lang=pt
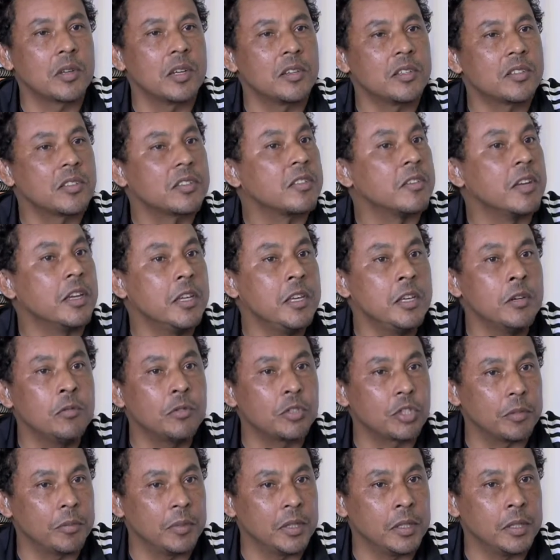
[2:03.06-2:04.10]
eles riam
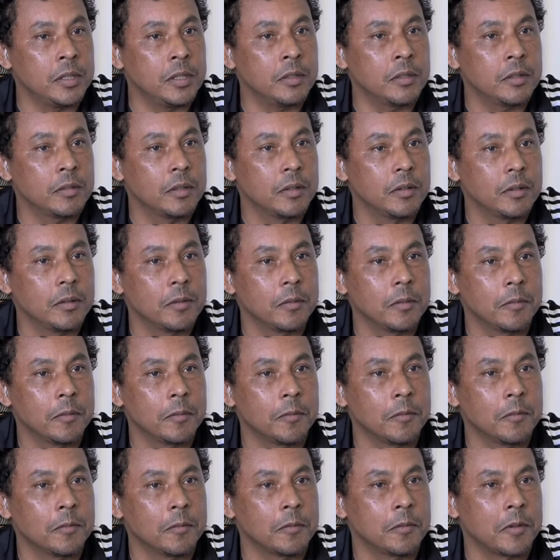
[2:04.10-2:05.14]
de mim,
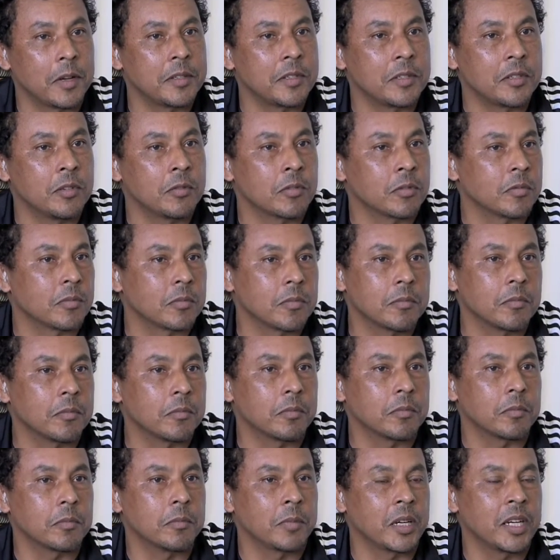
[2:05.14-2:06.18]
faziam,
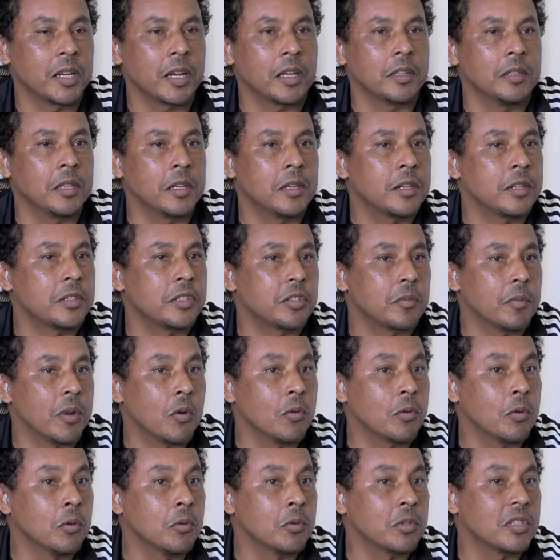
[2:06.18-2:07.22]
brincadeiras de mau
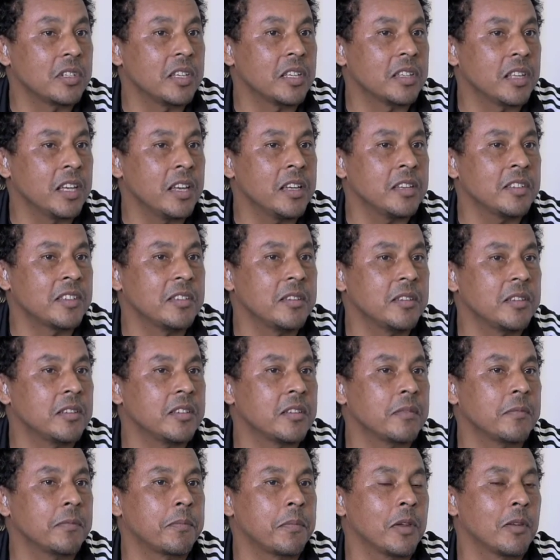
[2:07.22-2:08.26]
gosto, até assim,
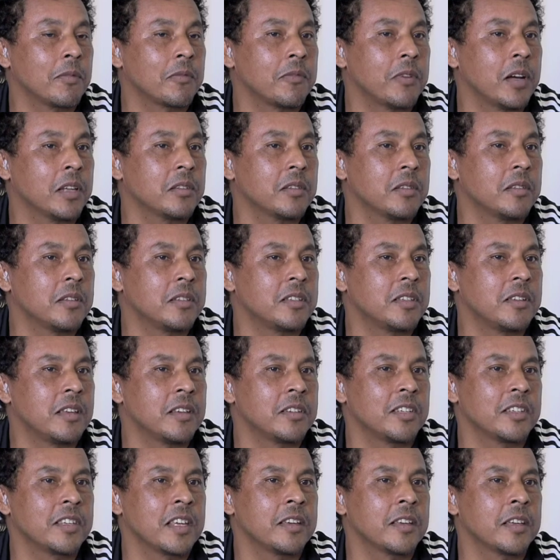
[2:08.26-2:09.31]
pelo fato de
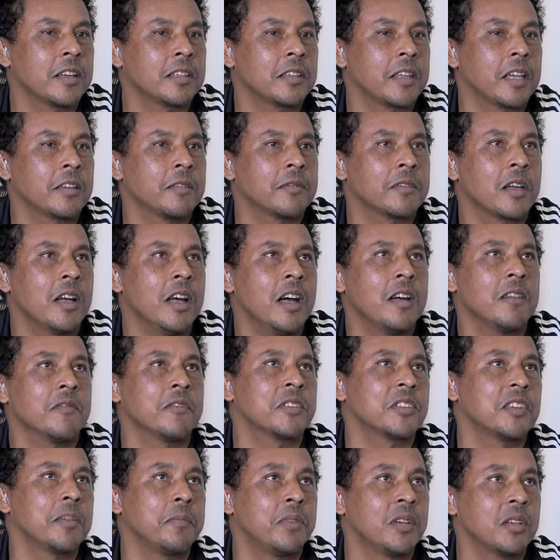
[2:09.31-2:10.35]
dizer até que, ah,
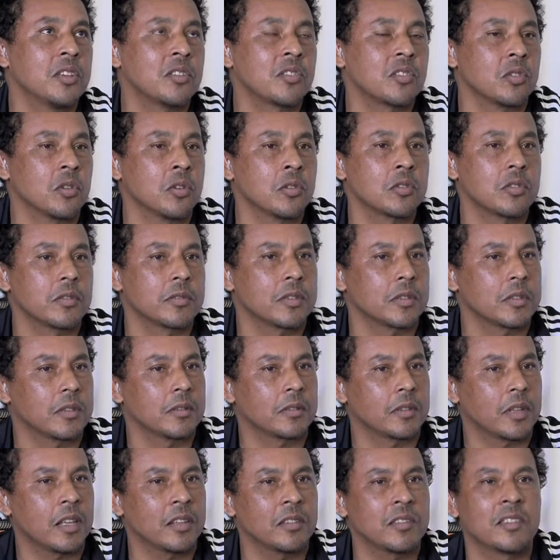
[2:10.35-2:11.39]
você é preguiçoso,
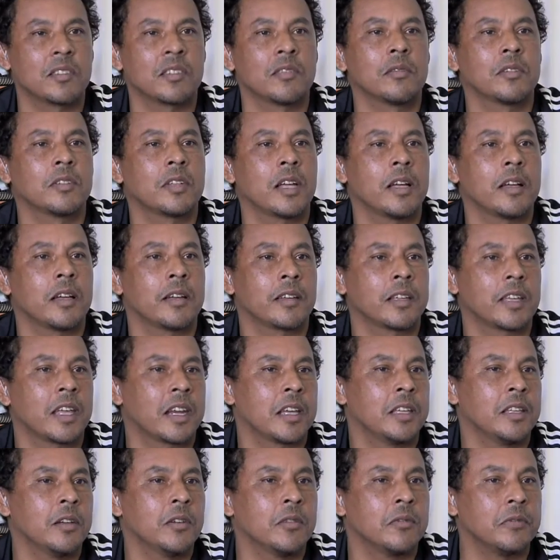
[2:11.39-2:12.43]
tá, não está
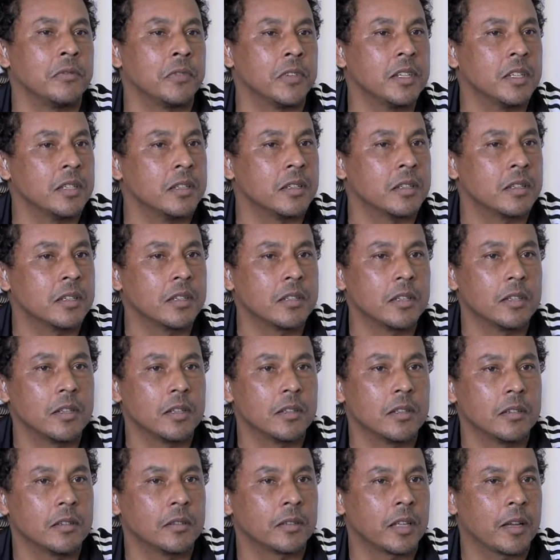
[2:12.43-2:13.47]
querendo é ouvir,
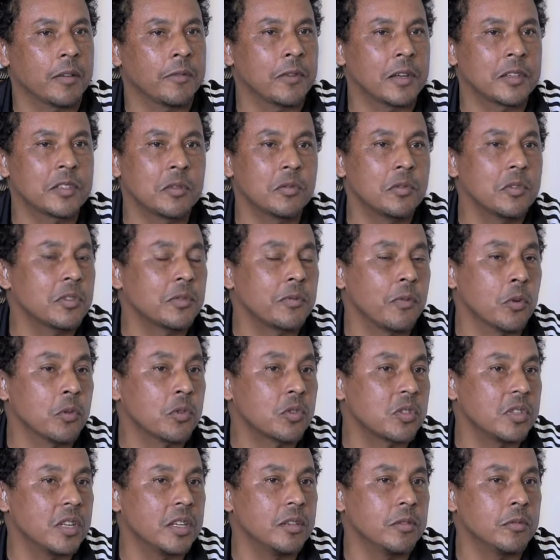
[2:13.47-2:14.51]
não está fazendo
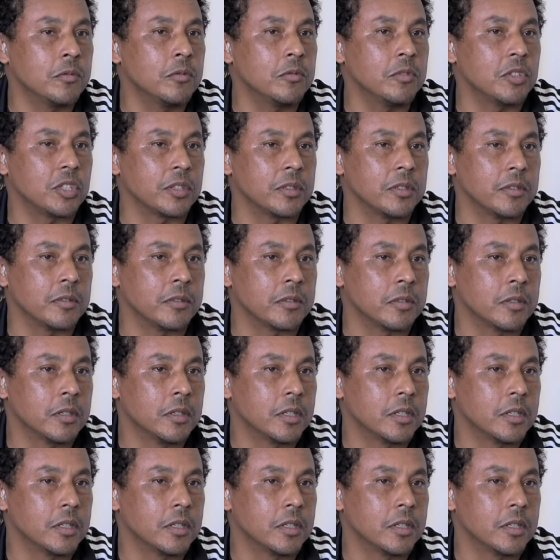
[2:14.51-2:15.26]
esforço nenhum de,